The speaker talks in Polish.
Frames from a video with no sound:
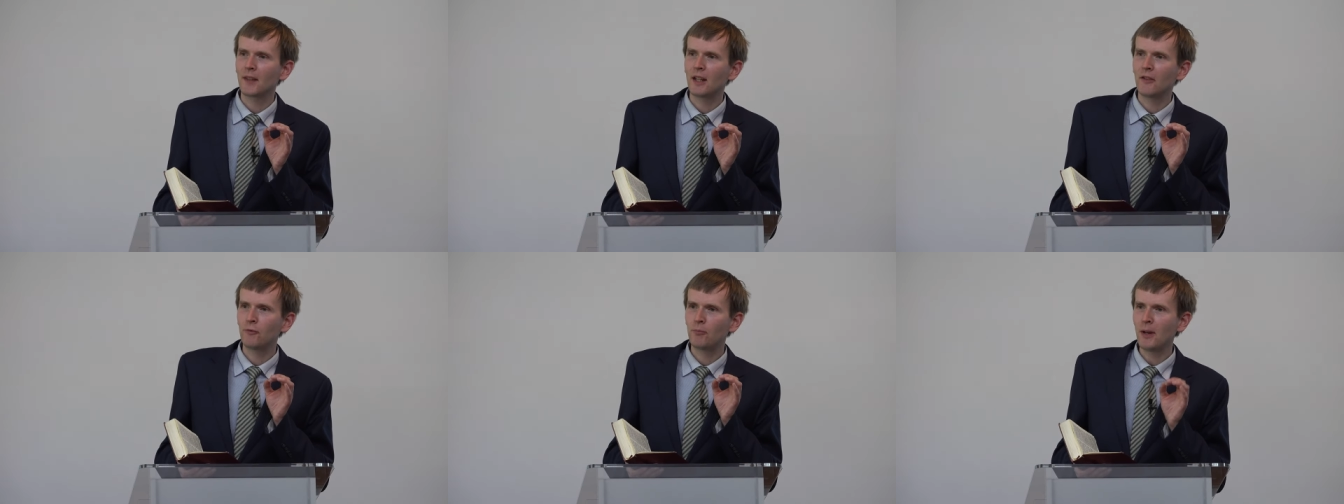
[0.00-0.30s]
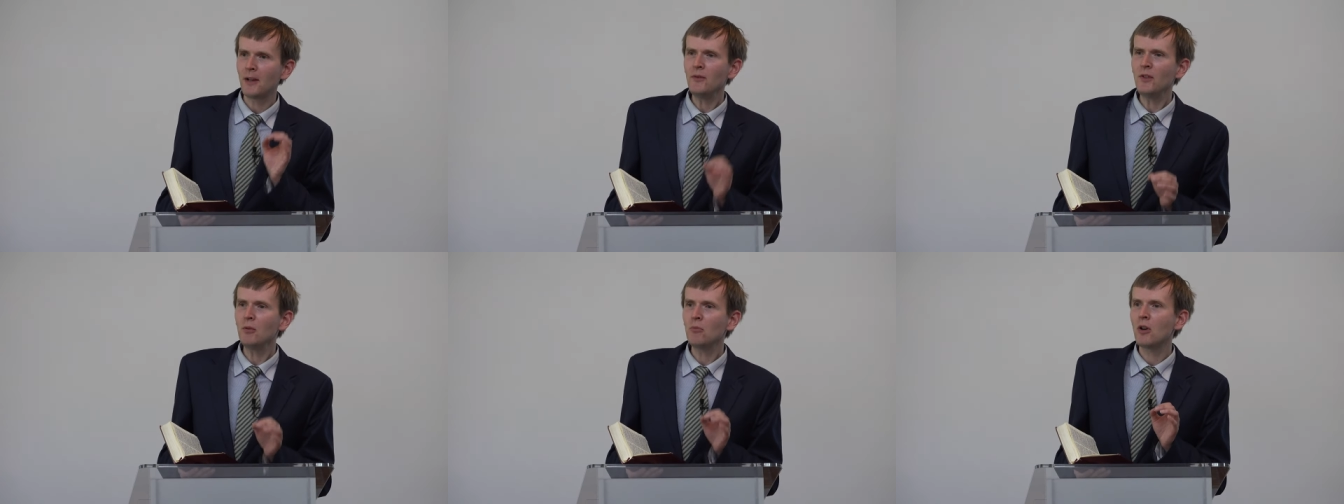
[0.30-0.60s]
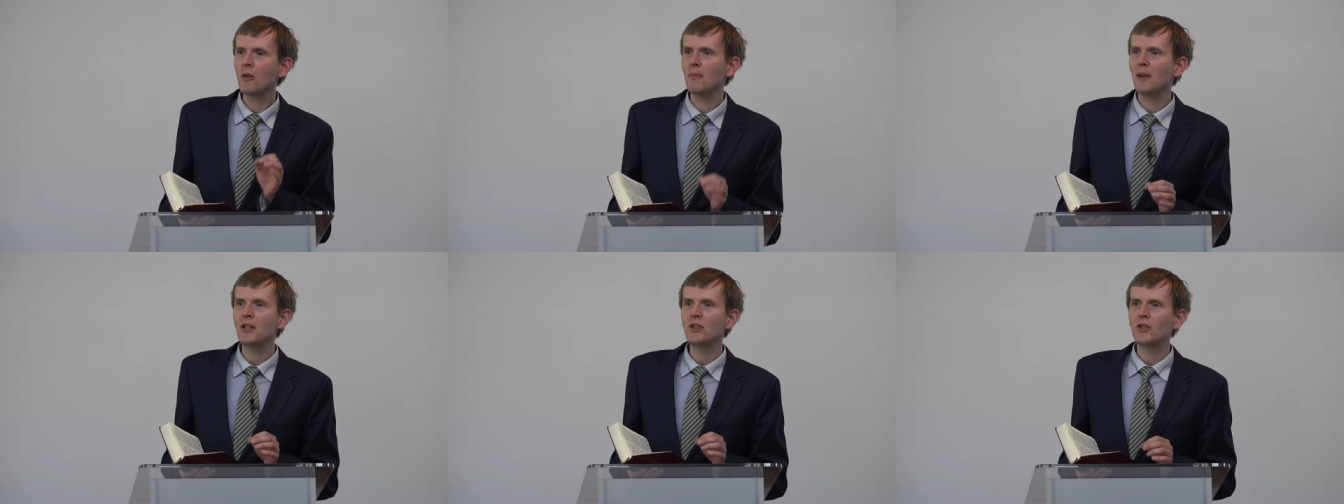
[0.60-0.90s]
w pewnym
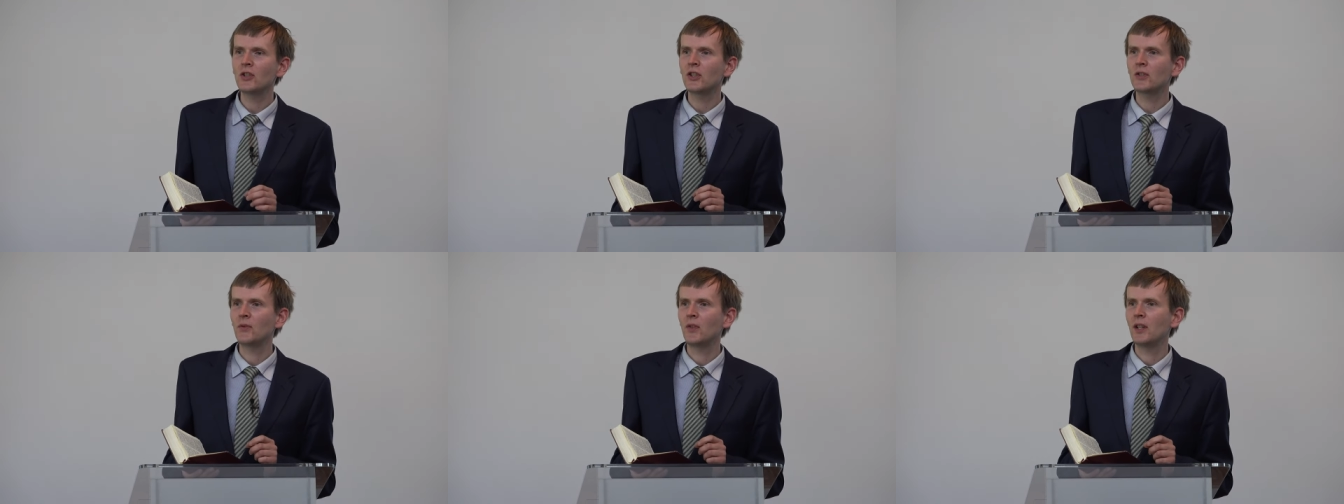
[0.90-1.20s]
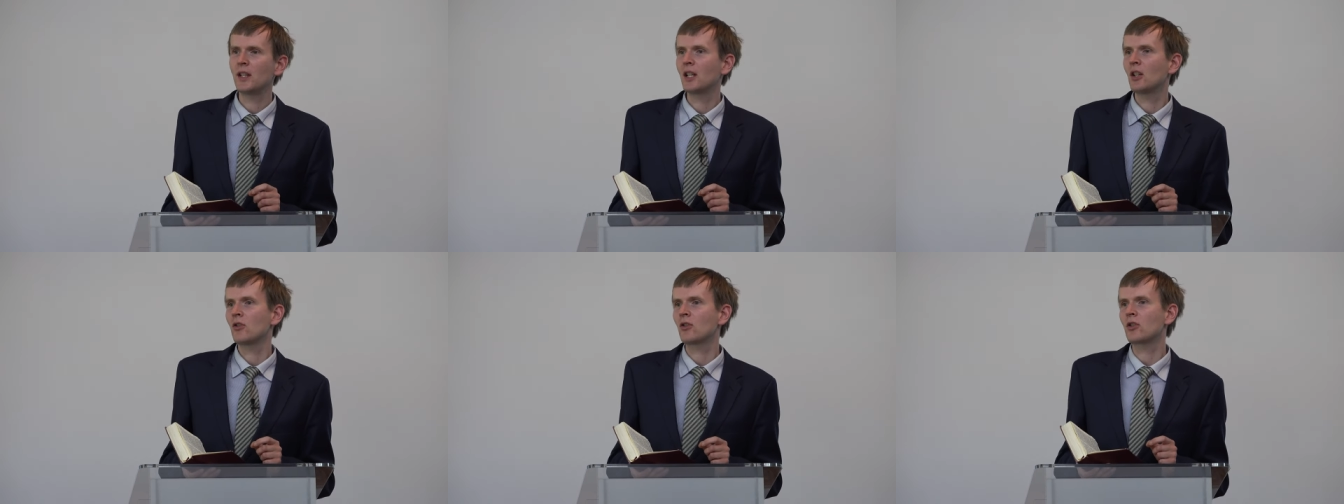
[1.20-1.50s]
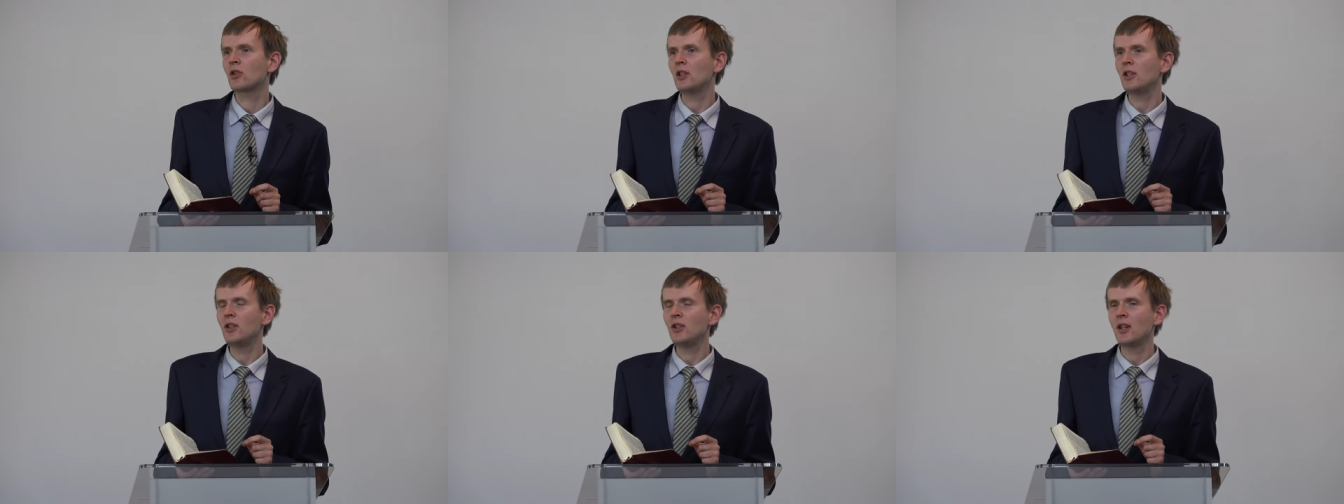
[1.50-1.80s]
momencie swojego
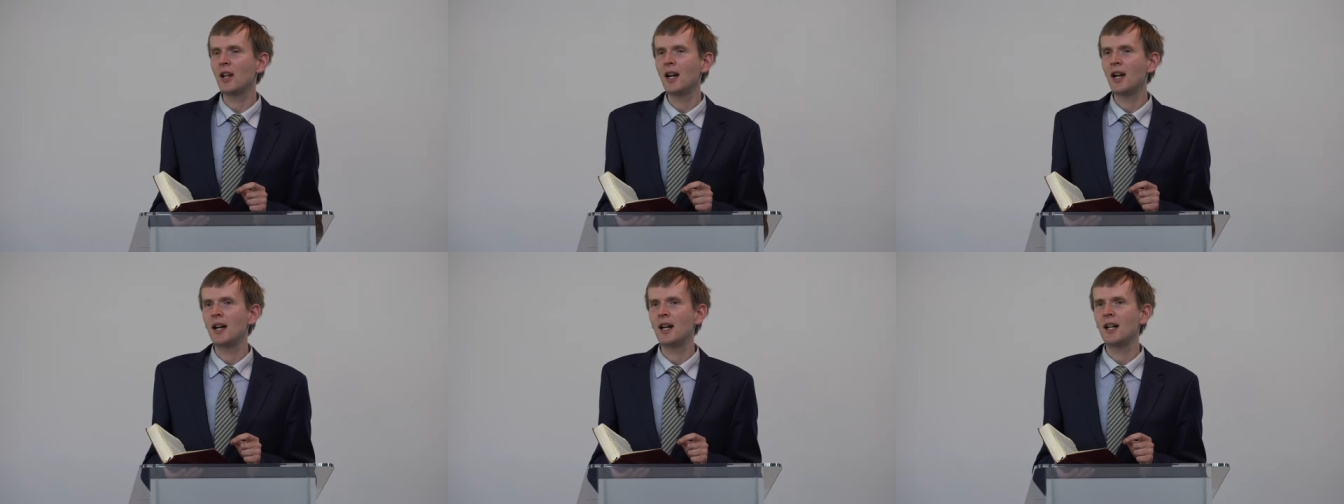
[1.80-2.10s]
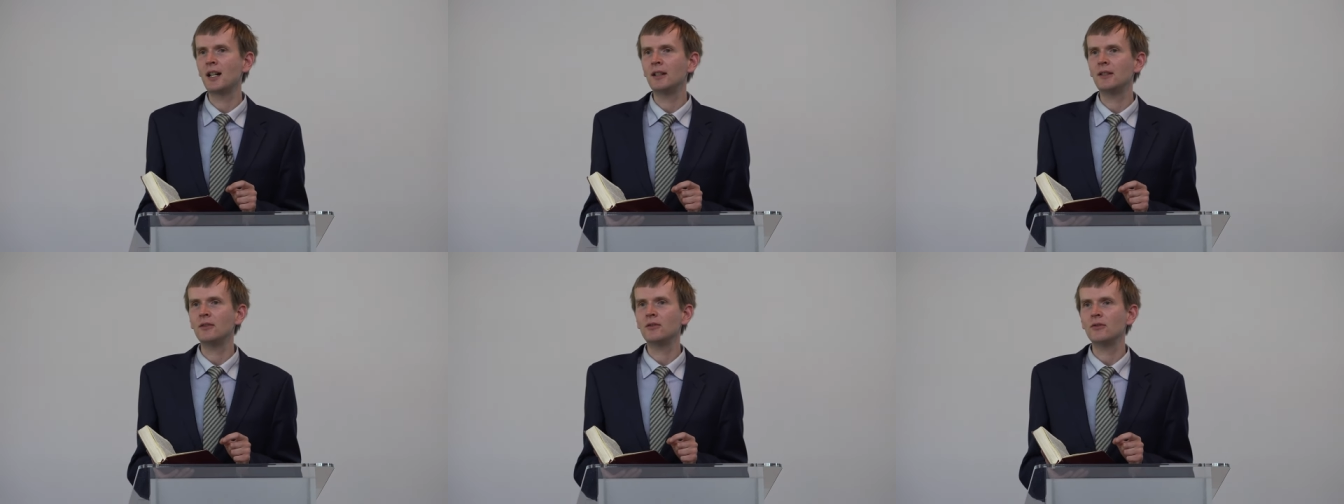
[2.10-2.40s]
życia